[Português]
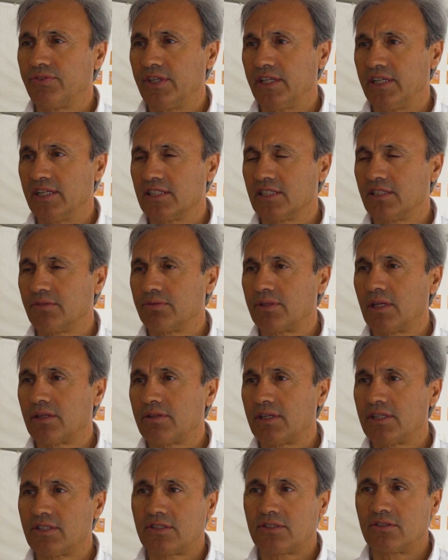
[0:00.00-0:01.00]
vierense.
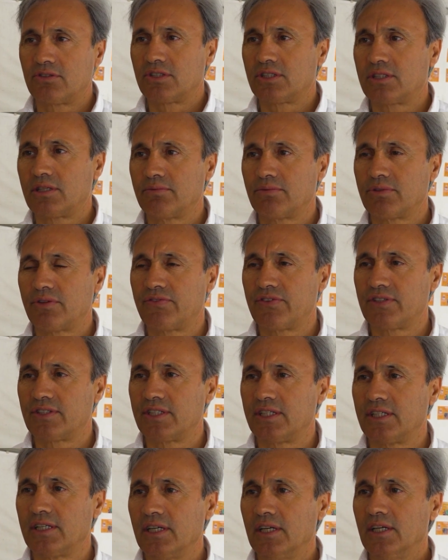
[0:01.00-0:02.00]
Portanto, é isso que nós estamos a
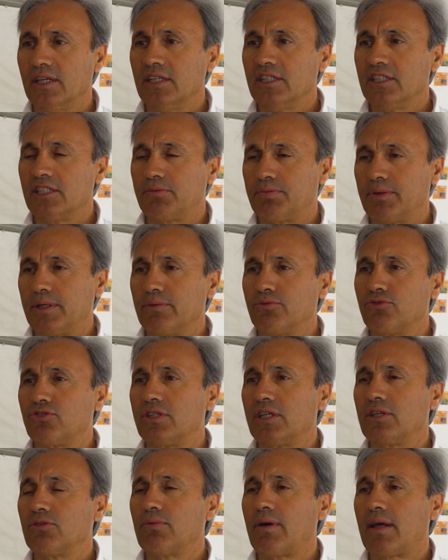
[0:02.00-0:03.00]
fazer. Esperemos
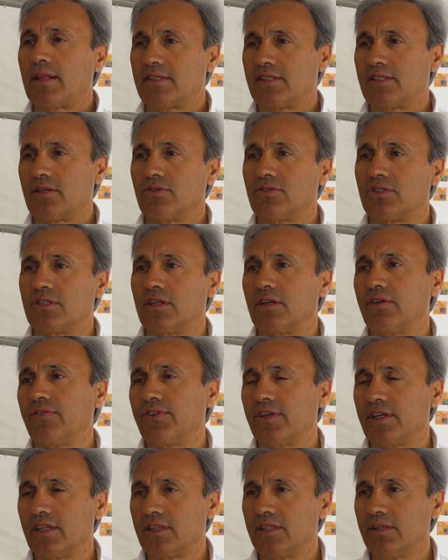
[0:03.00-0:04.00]
ter uma adesão
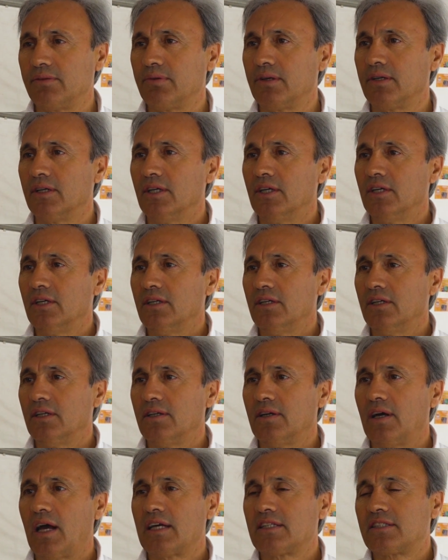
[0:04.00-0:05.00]
significativa
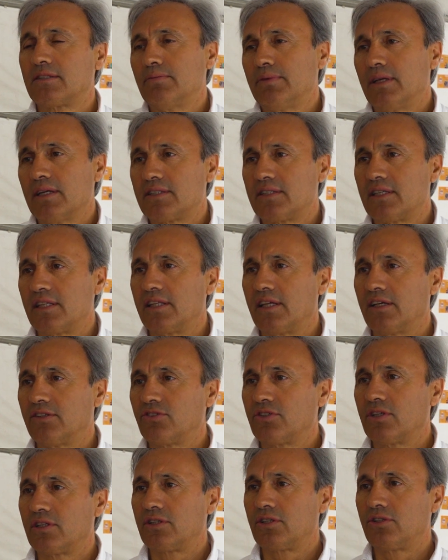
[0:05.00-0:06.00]
eh, à semelhança de
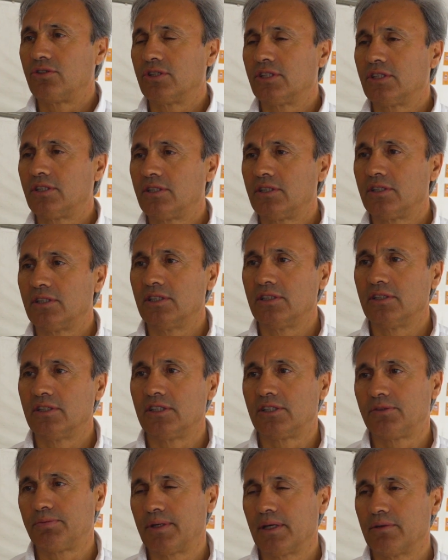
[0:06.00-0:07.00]
anos anteriores eh, e
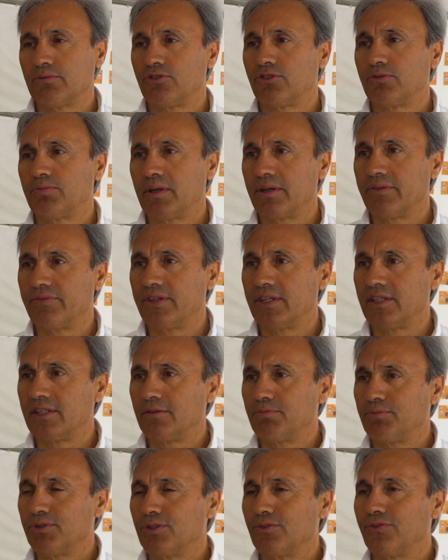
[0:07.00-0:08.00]
esperamos para ver e
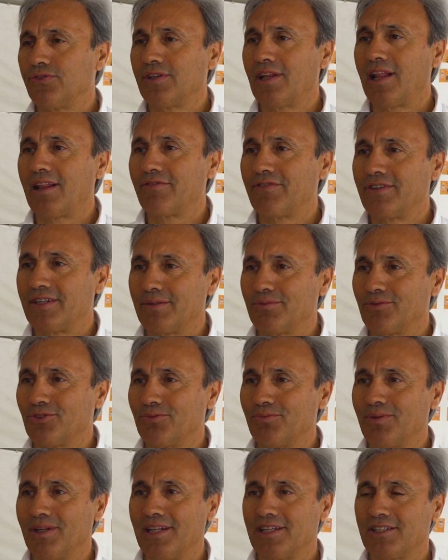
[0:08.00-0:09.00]
depois no final faremos
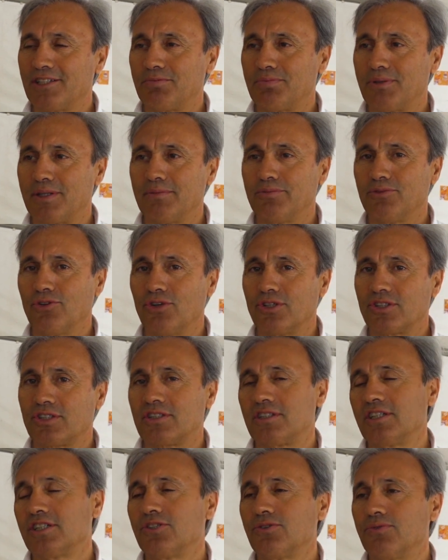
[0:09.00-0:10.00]
um balanço, esperemos nós
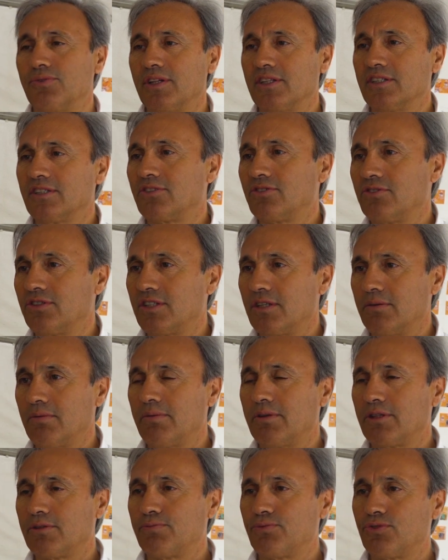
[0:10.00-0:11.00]
que seja um balanço
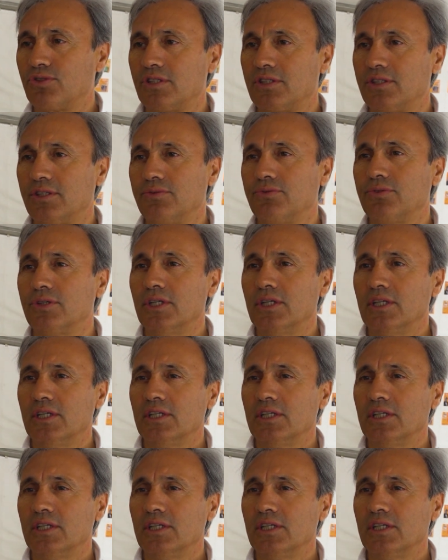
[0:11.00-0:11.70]
extremamente positivo